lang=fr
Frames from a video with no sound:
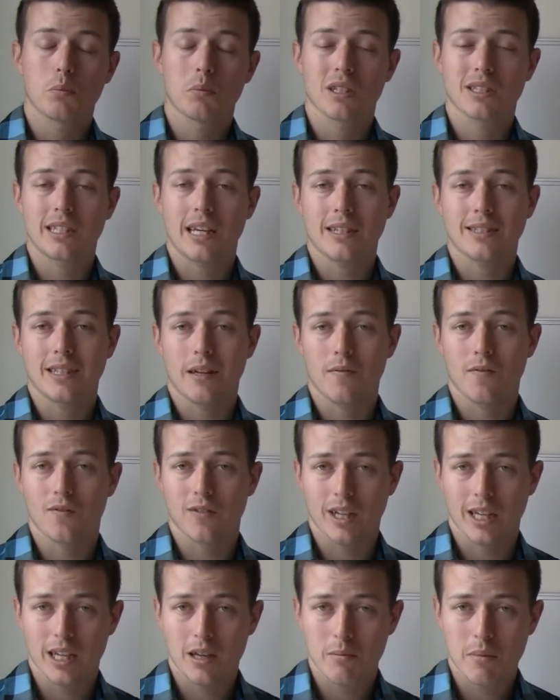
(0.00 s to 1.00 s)
puis que ça ressemble
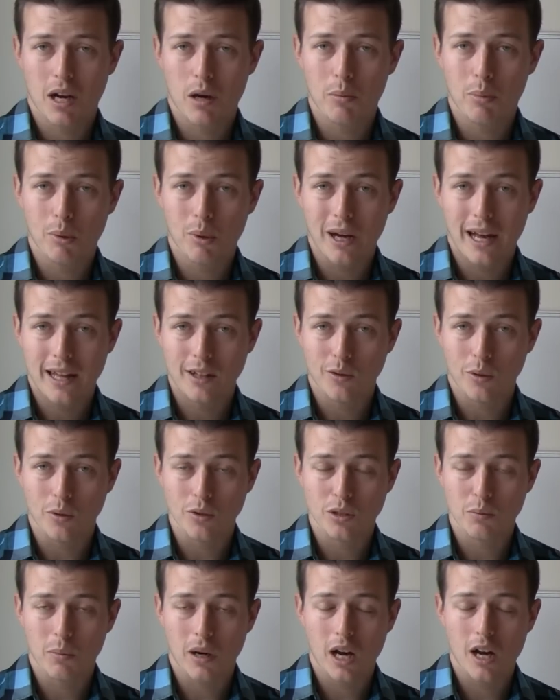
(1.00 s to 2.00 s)
vraiment pas à ton
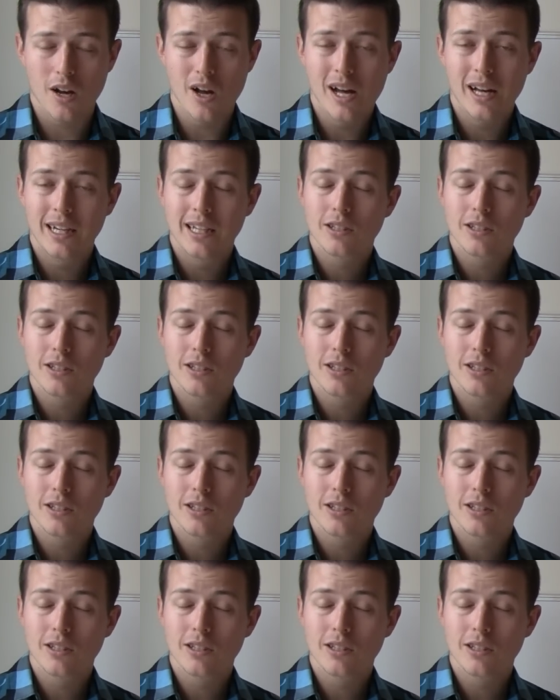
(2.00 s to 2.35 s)
sport,